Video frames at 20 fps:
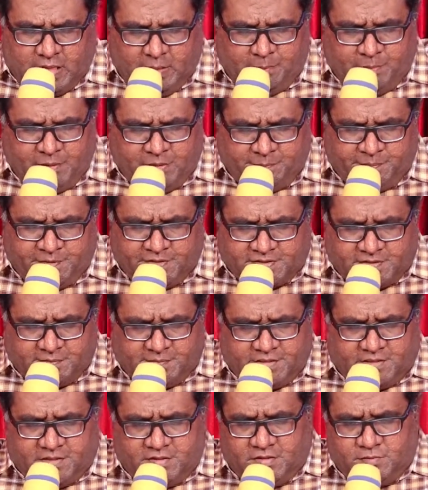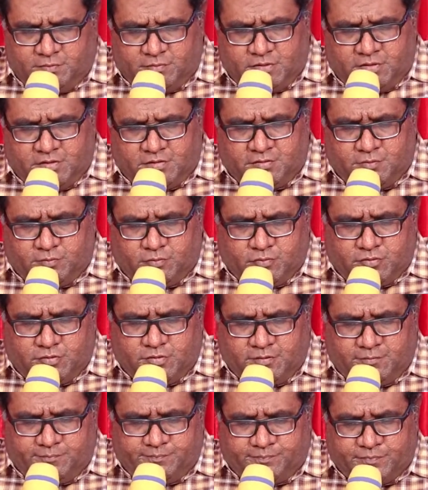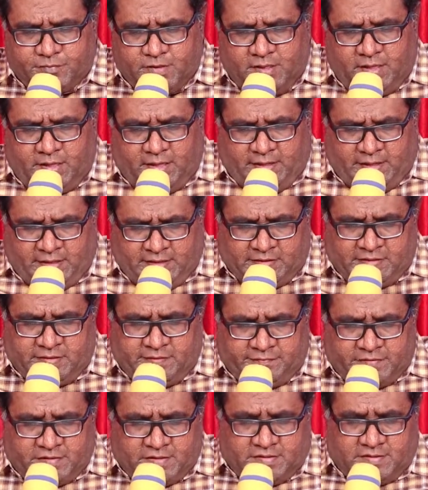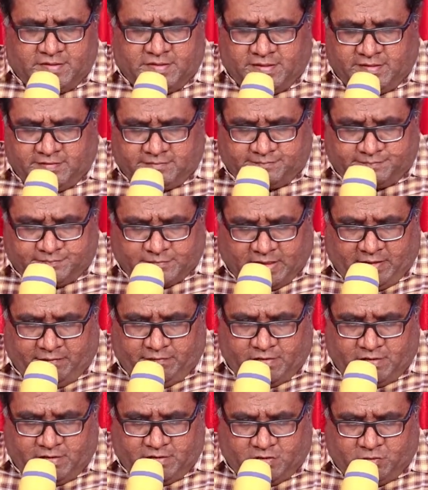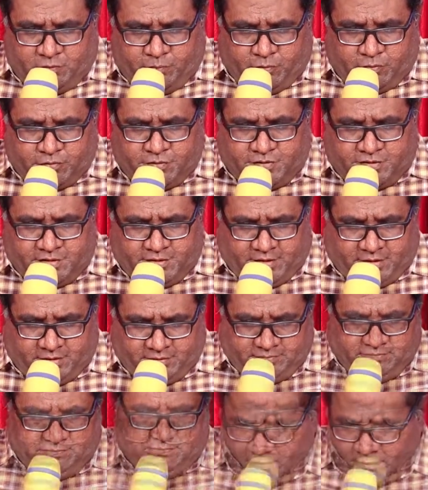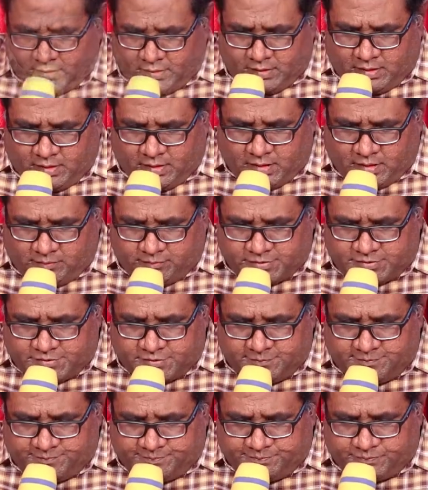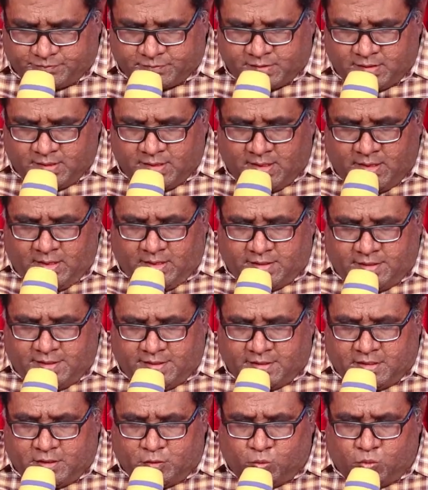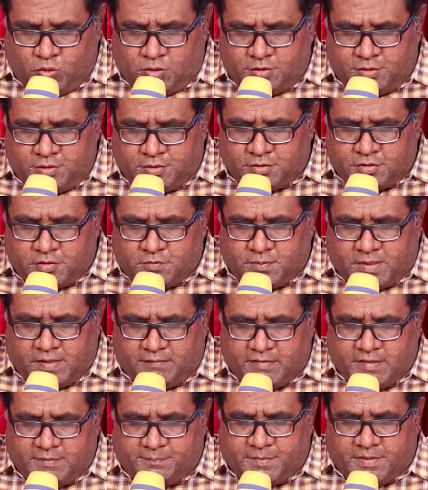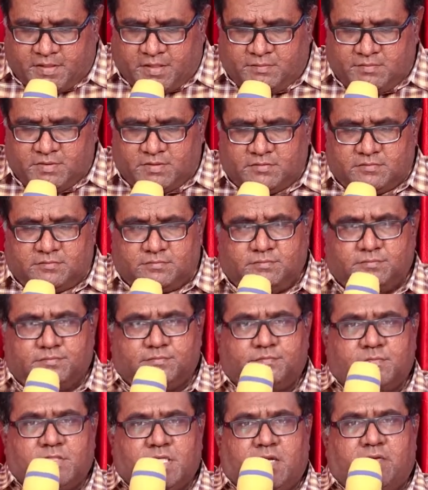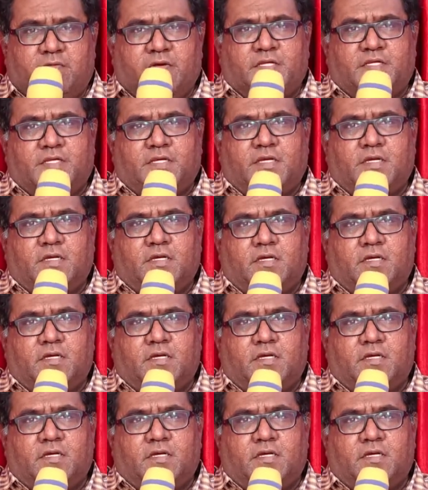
பிலிப்பிய சபைக்கு எழும்பு எழுதும்போது இந்த விதத்தில் அவர்களுக்கு போதிக்கிறார் ஆறாம் வசனம் நீங்கள் ஒன்றுக்கும் கவலைப்படாமல் கவனிங்க